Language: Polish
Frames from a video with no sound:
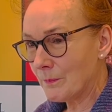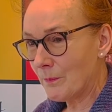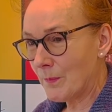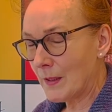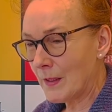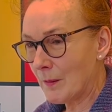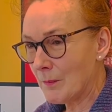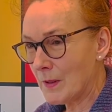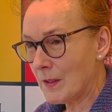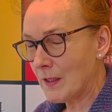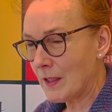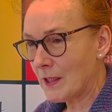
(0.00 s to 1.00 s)

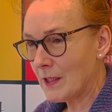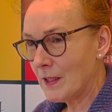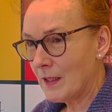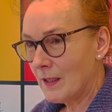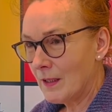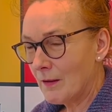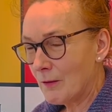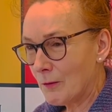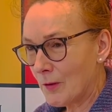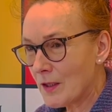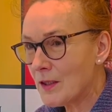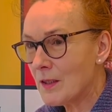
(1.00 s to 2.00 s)
Beniamina
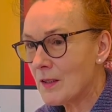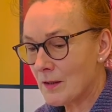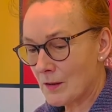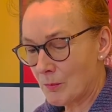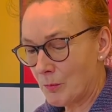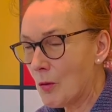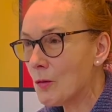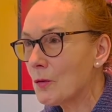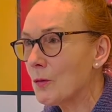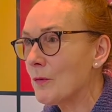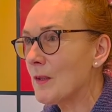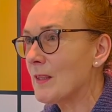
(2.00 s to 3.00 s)
właśnie z punktu
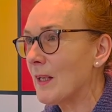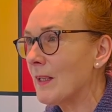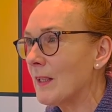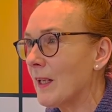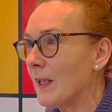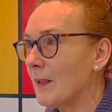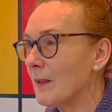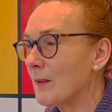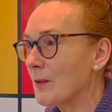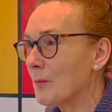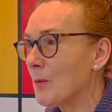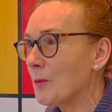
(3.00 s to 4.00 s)
widzenia, z
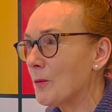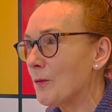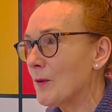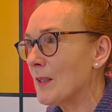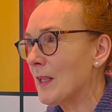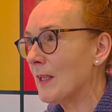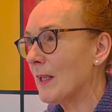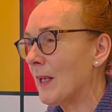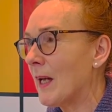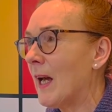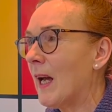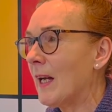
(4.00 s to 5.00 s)
punktu widzenia
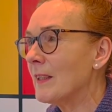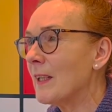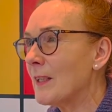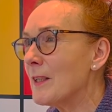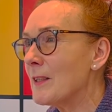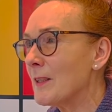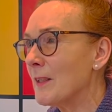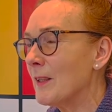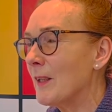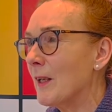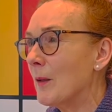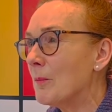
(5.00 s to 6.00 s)
analizy
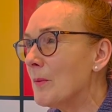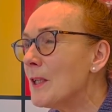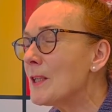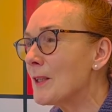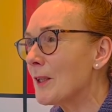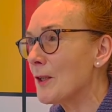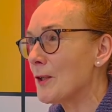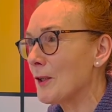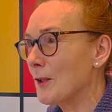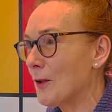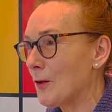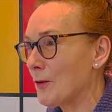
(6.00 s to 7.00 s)
mistyki
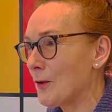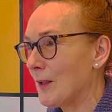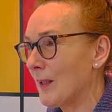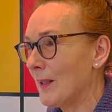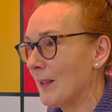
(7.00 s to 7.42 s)
żydowskiej.